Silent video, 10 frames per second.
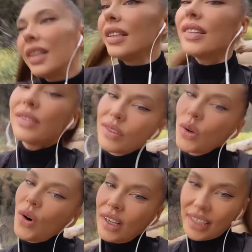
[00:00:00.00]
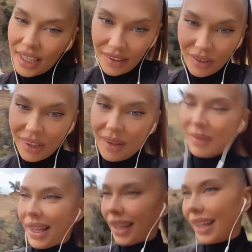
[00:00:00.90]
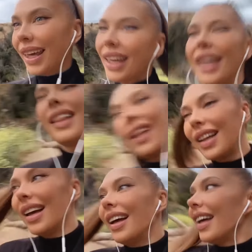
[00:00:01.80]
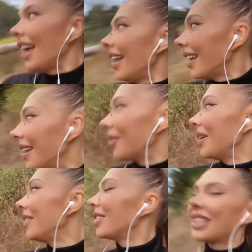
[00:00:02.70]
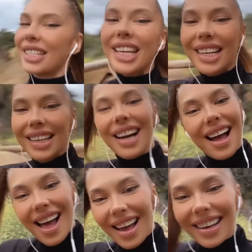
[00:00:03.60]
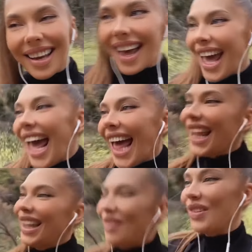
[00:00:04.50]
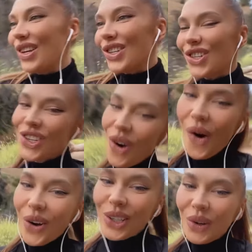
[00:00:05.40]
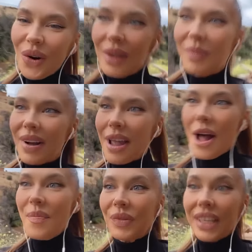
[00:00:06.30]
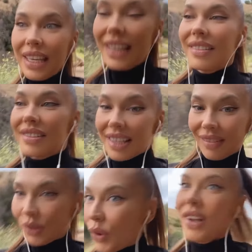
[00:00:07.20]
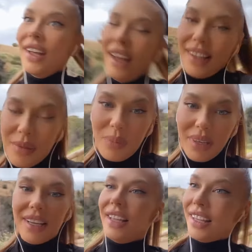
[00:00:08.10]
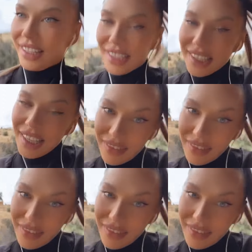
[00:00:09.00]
Ну вот, они вот там такие-то, это там инфо-цыгане, это там еще кто-либо. И все равно это были низкие